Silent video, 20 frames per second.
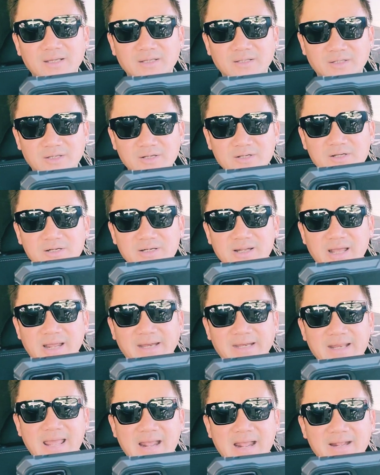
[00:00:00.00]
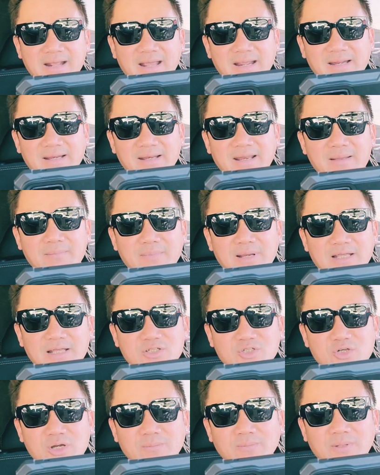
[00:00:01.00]
Những người này đang ngày đêm
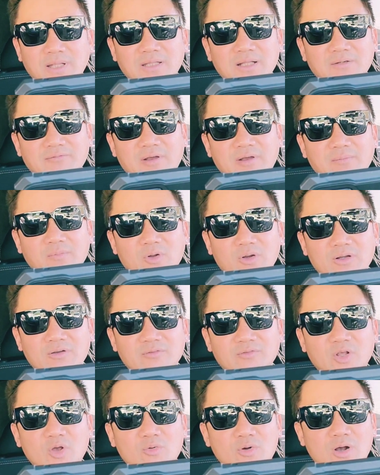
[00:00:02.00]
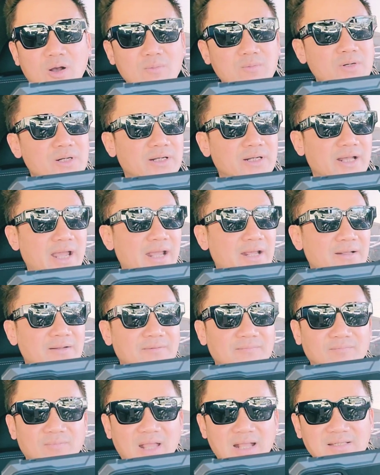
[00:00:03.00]
livestream thách thức pháp luật vu khống người khác,
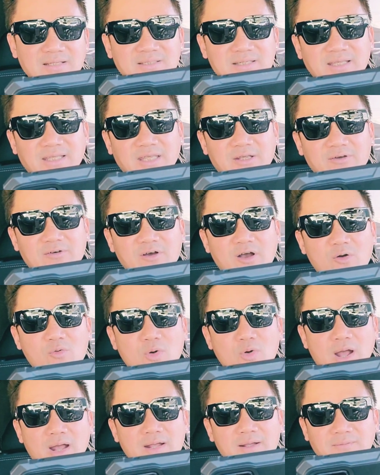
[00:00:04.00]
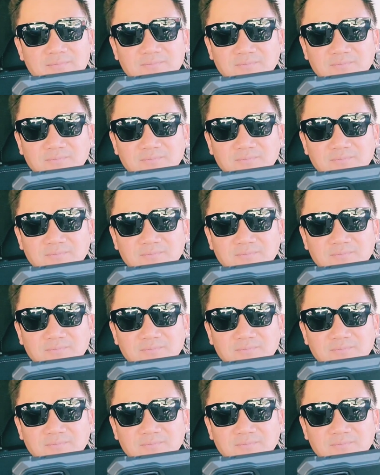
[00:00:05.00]
ắt sẽ chịu hậu quả.